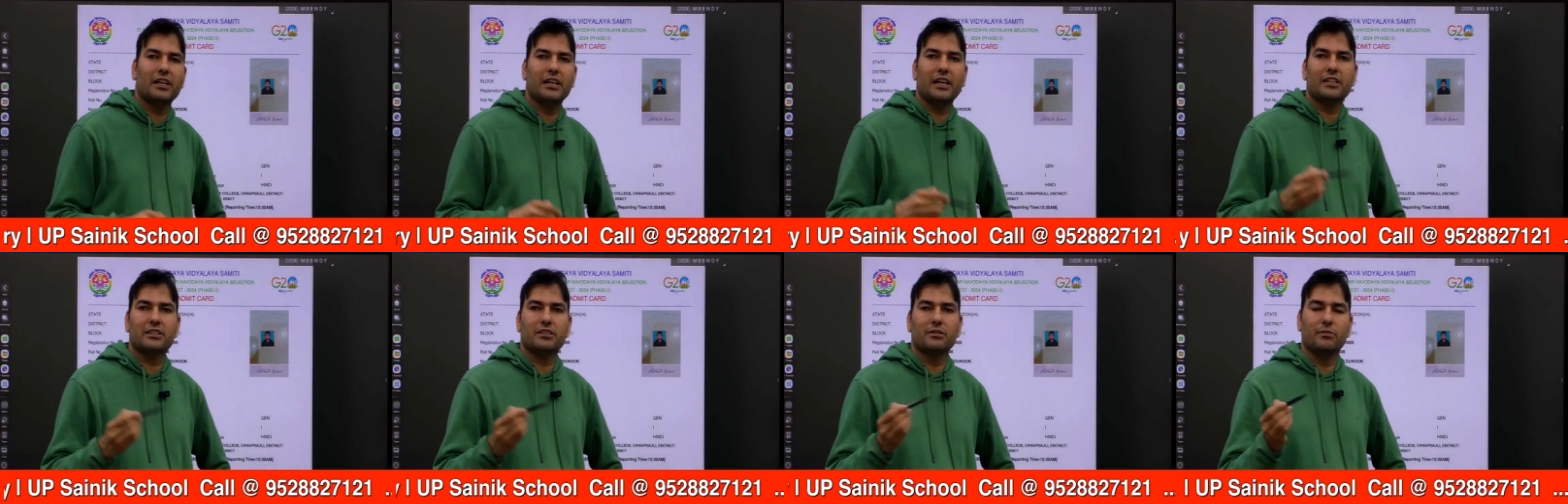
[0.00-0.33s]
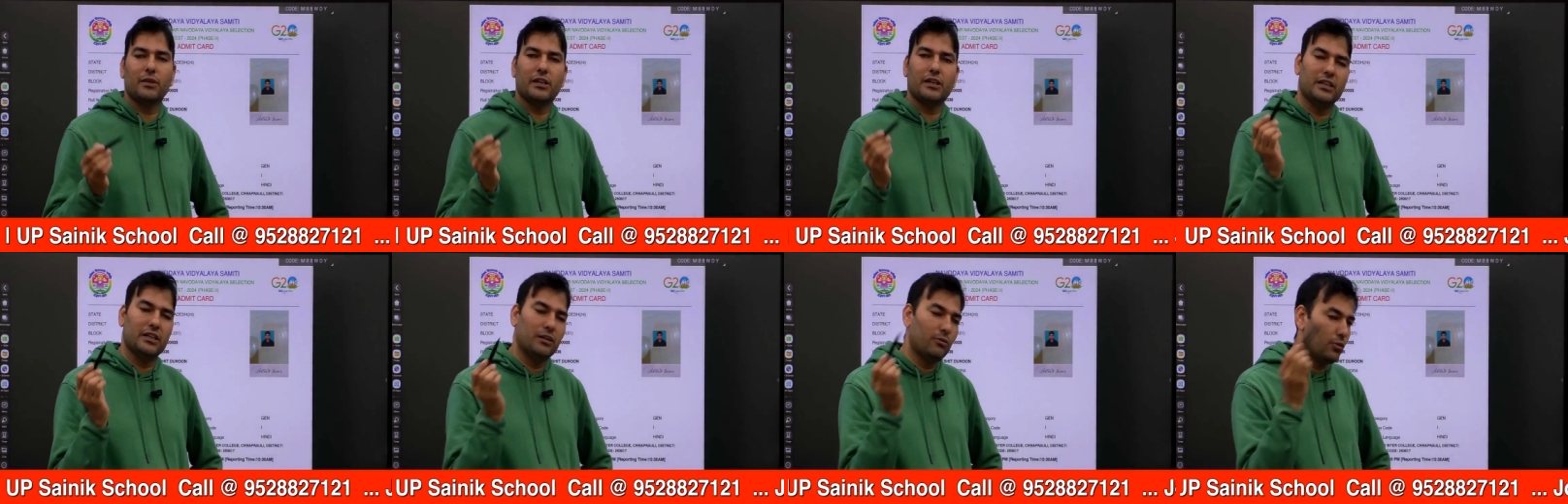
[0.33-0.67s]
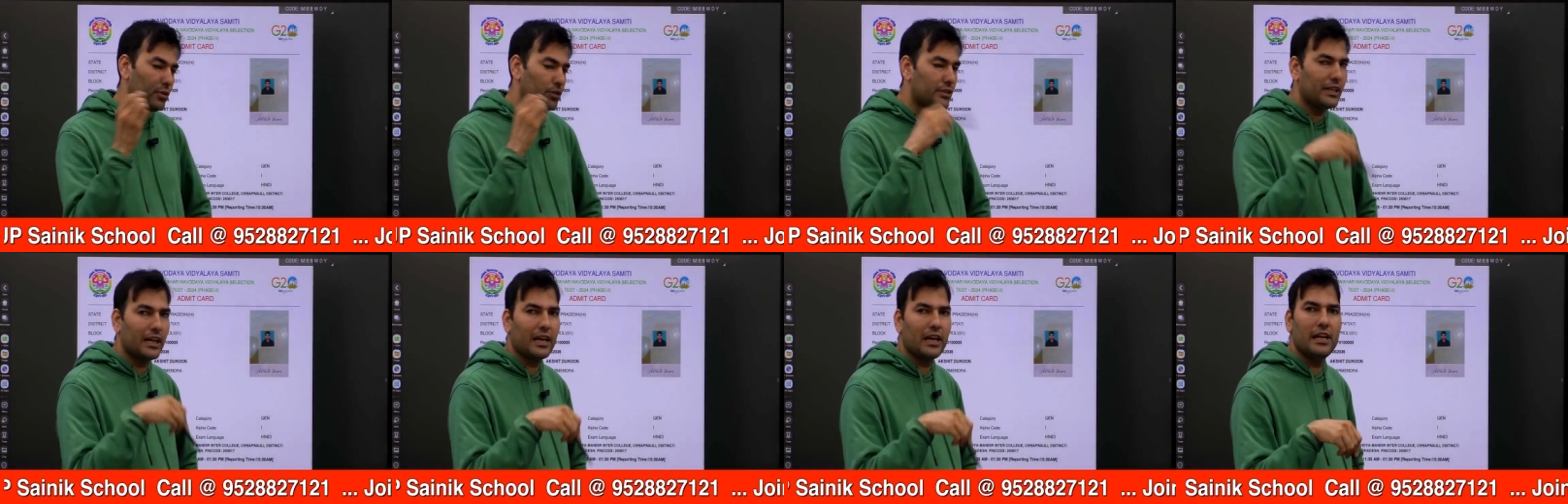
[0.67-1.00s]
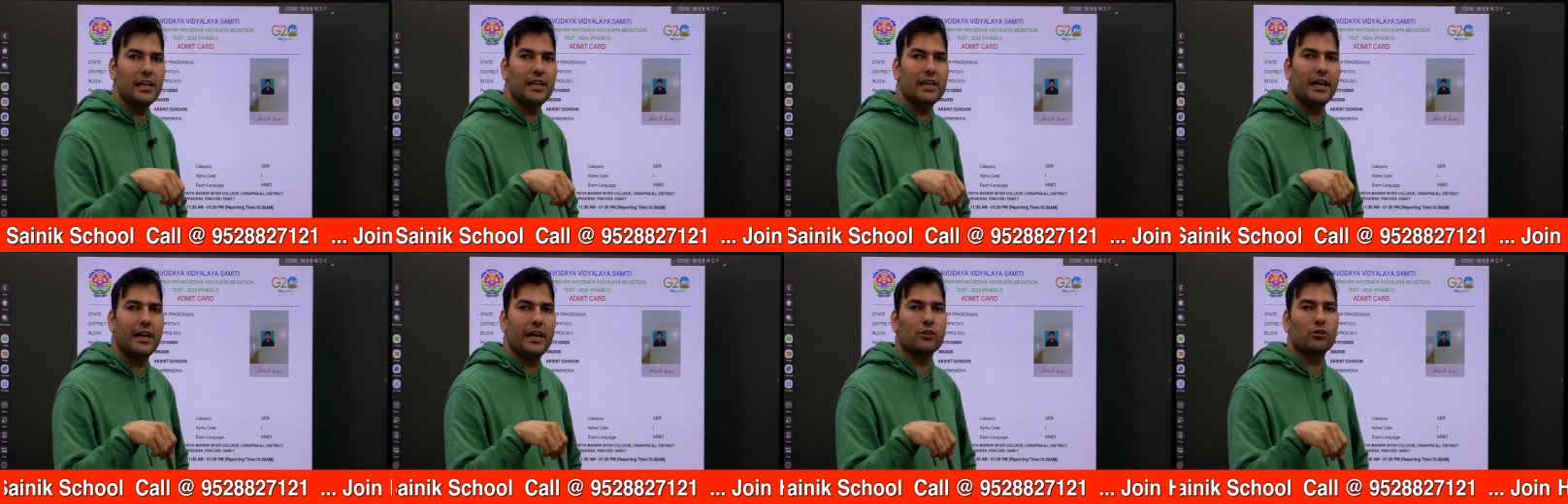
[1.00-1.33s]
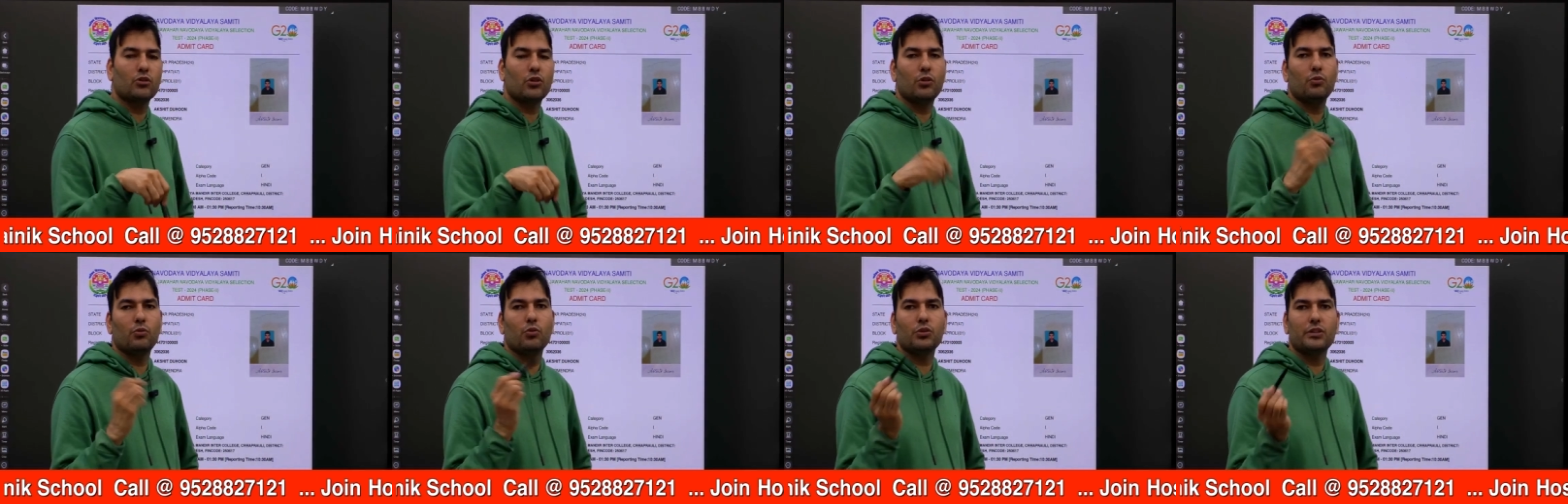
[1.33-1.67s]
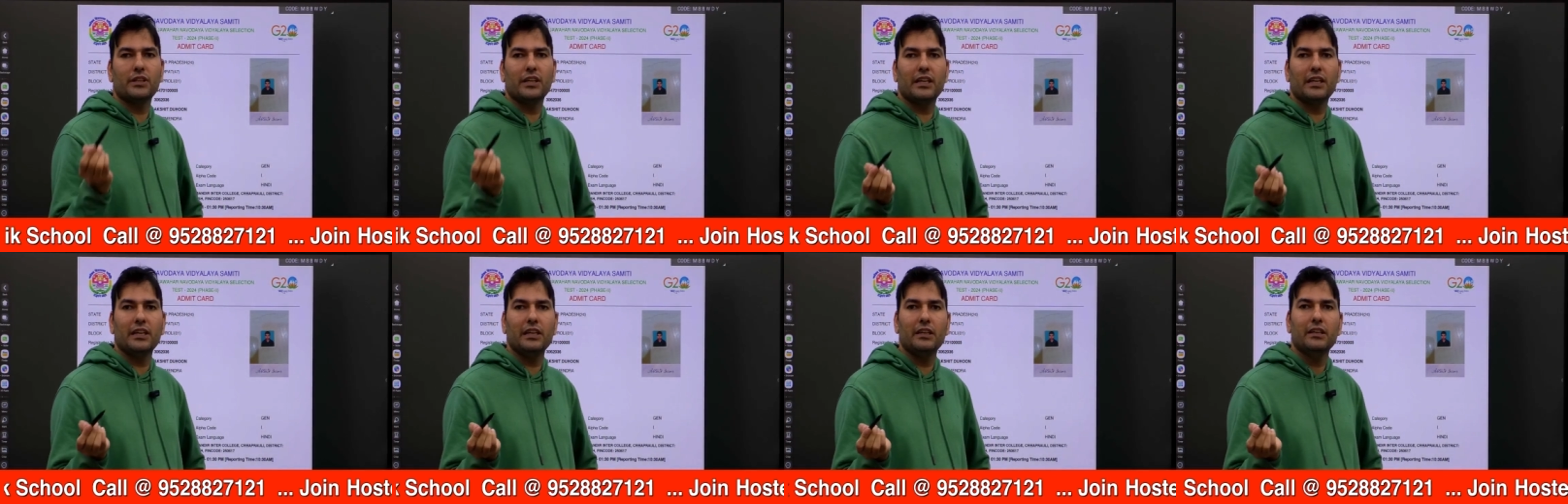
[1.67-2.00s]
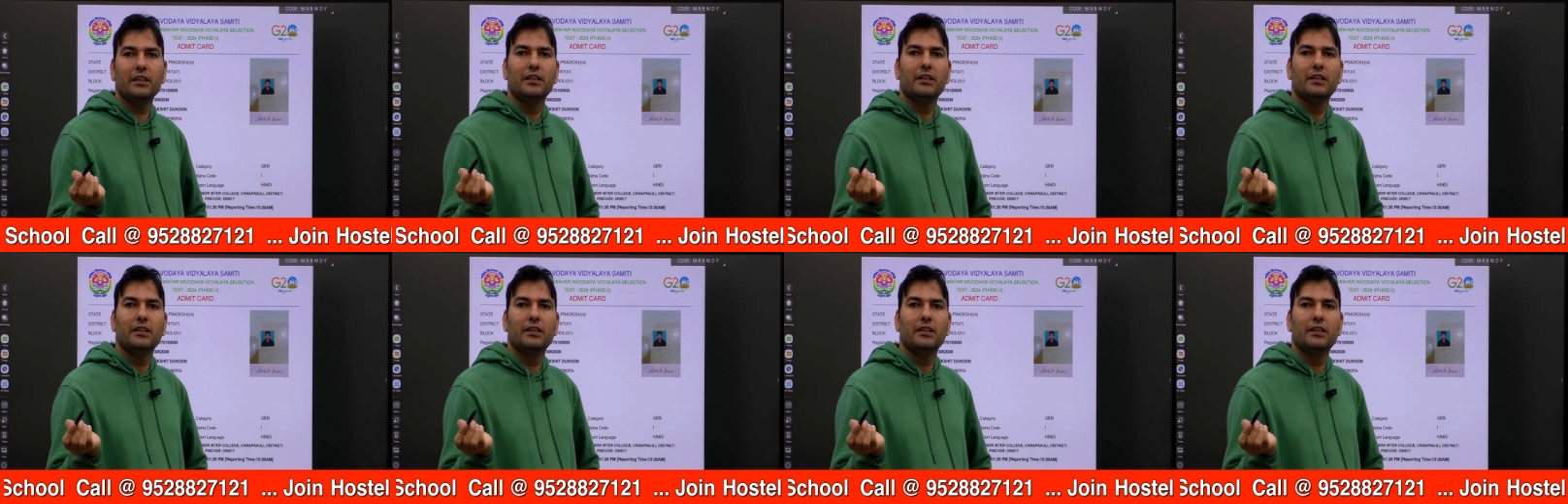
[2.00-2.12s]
आया भाई नवोदय के लिए आया तो नवोदय की